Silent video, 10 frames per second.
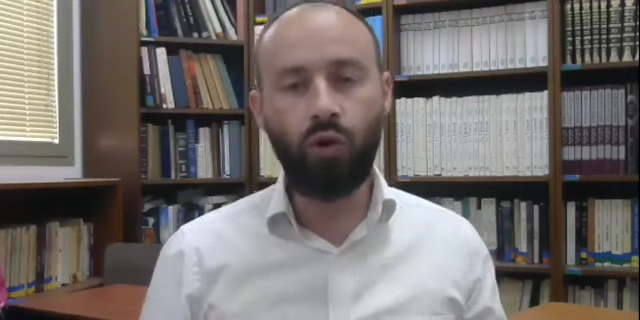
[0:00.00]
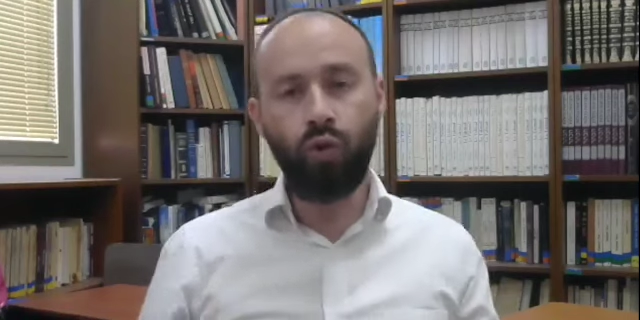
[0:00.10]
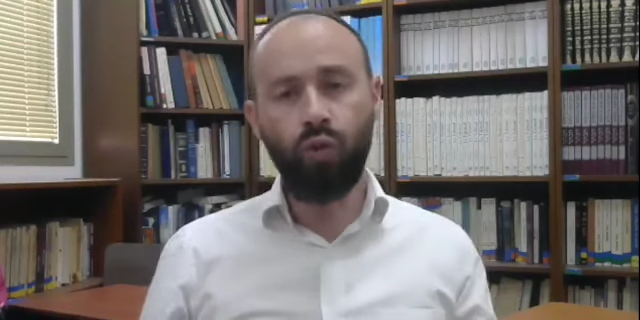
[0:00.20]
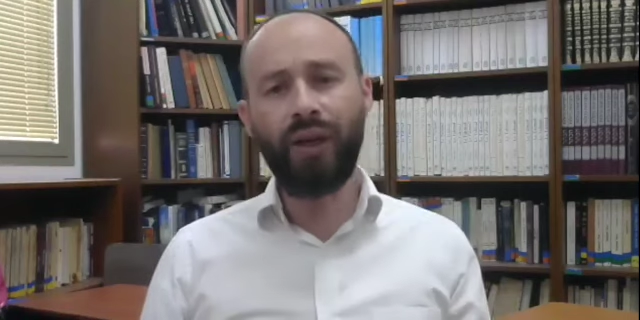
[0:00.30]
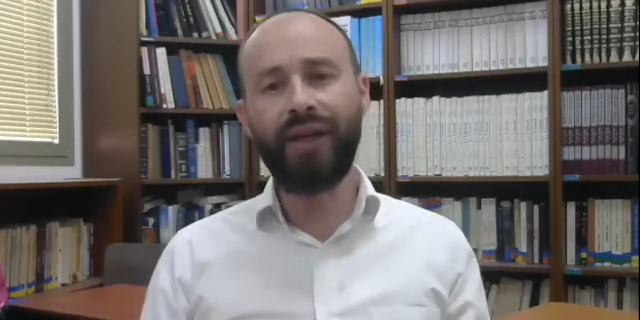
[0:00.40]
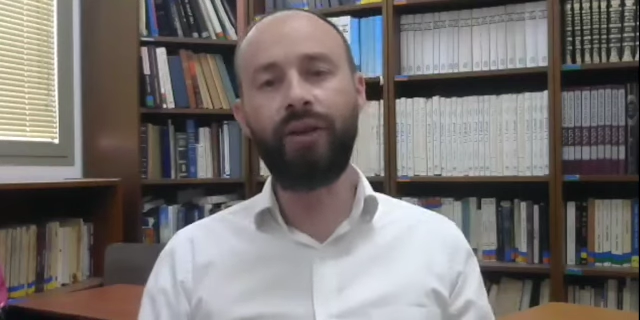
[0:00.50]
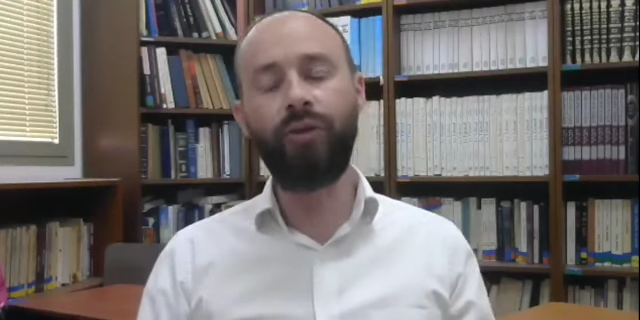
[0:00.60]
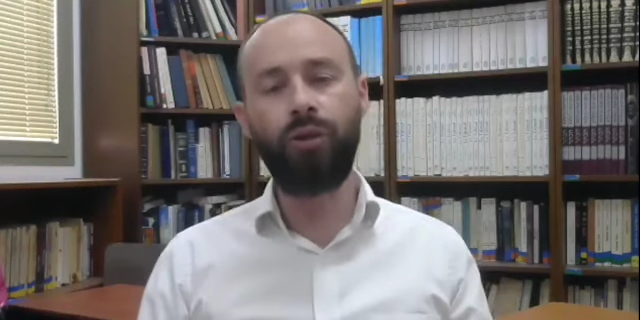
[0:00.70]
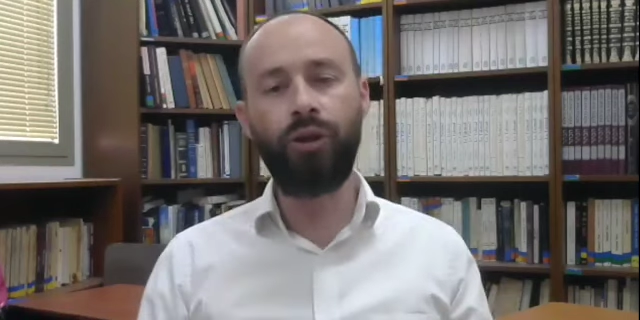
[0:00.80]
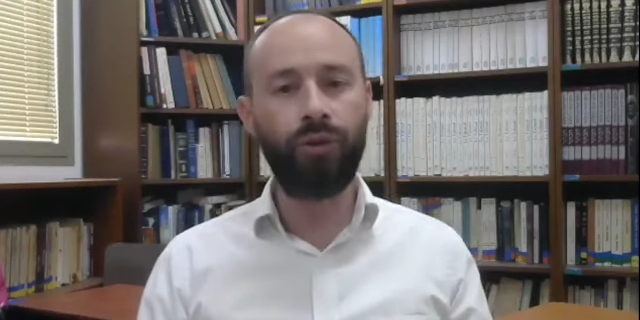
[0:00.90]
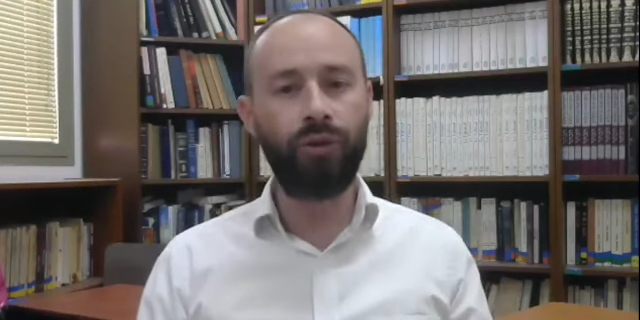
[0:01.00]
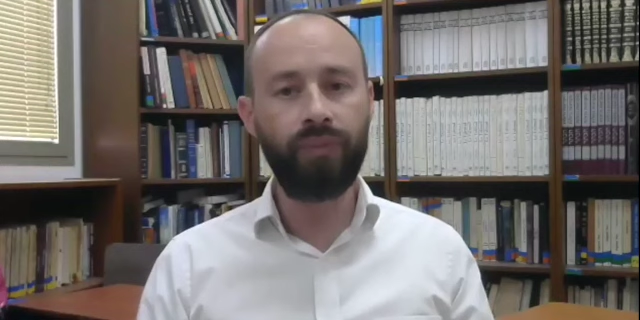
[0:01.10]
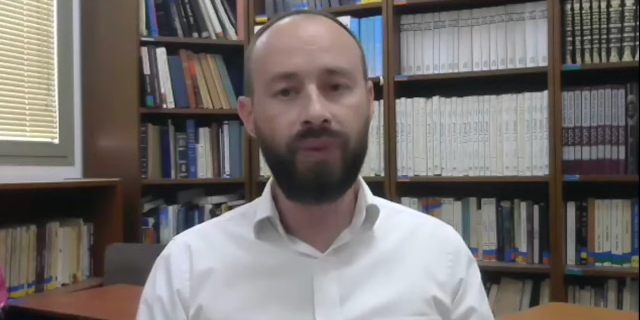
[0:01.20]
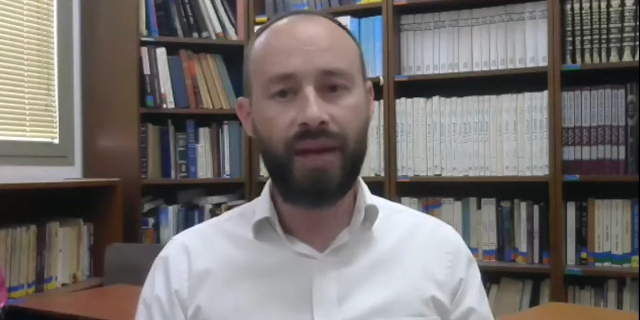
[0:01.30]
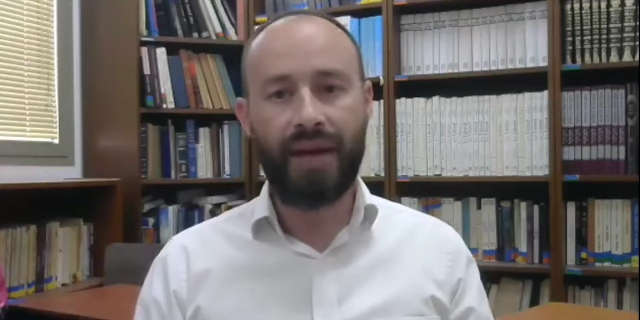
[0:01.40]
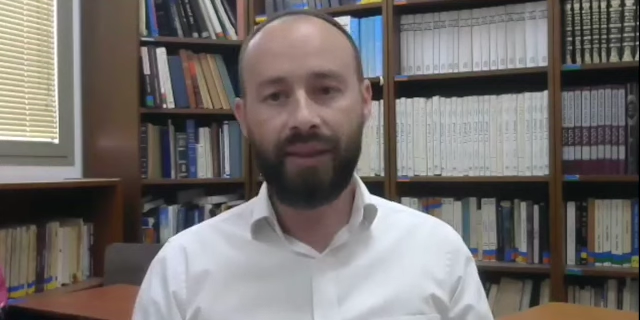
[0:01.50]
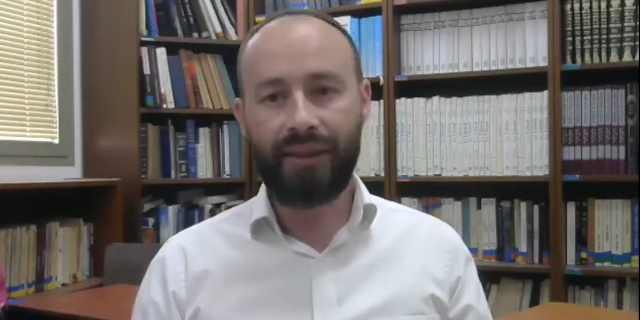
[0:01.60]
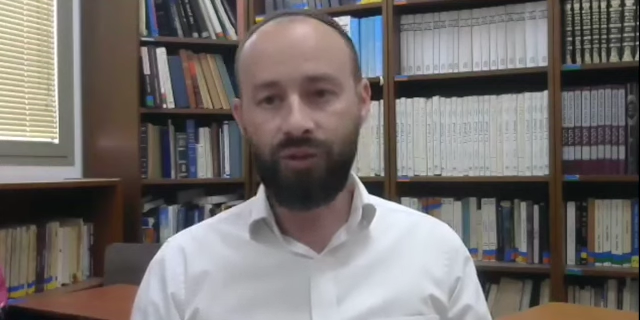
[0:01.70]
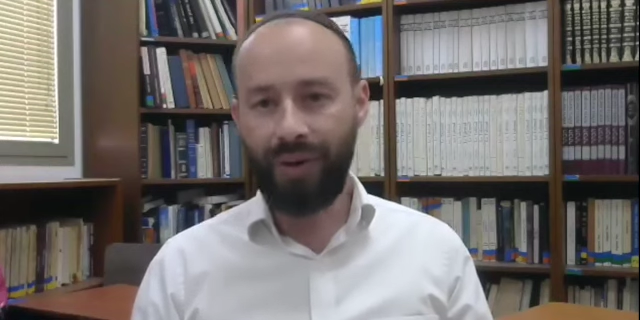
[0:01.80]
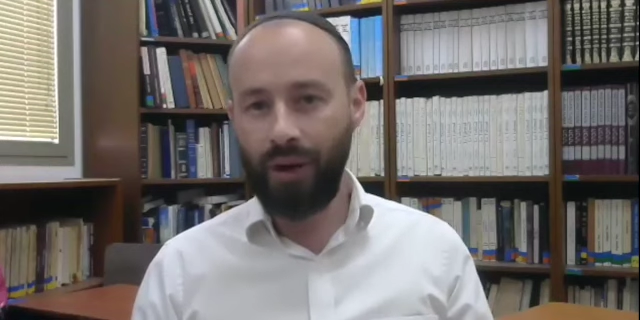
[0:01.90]
Toutes les guerres des religions, que
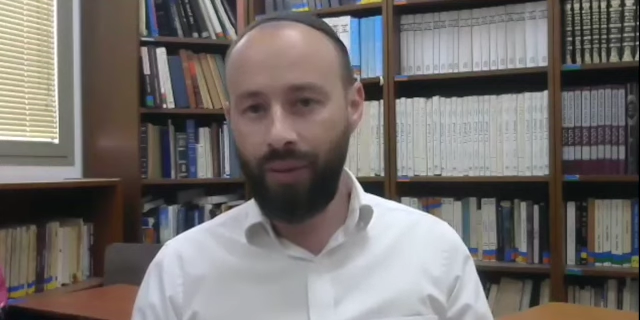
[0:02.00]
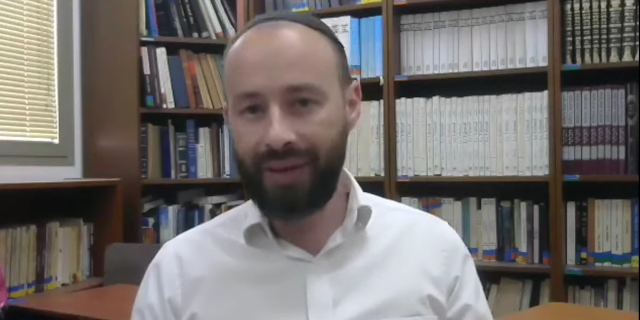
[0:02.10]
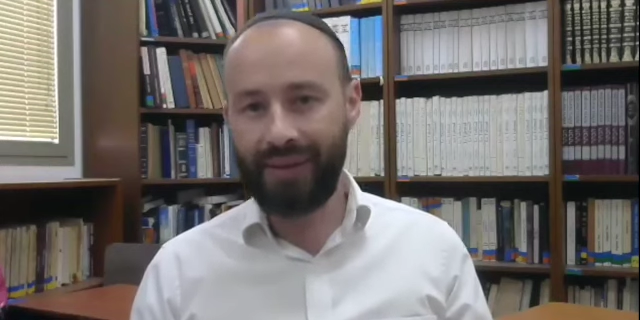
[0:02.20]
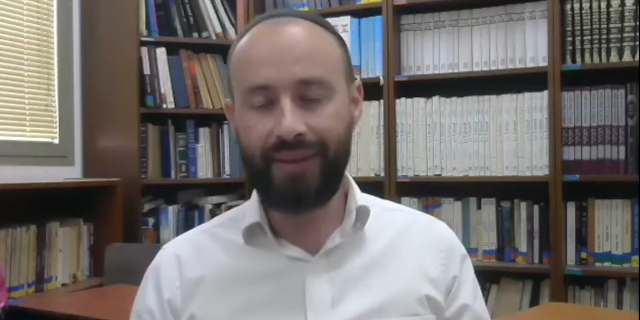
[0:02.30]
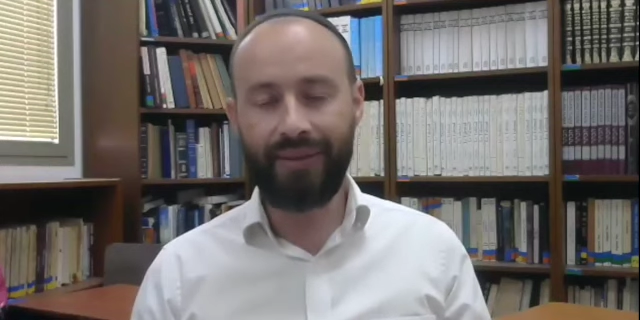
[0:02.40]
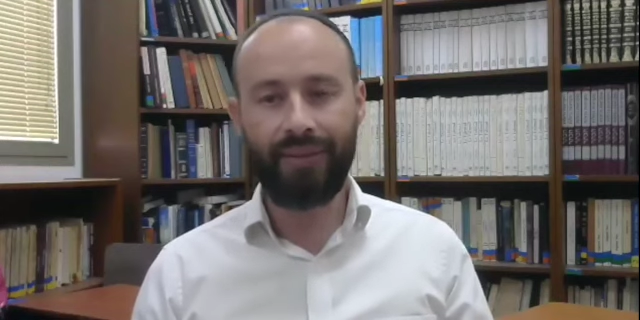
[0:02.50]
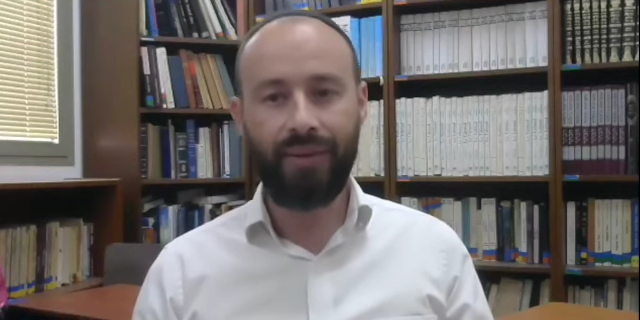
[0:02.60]
ce soit les croisades,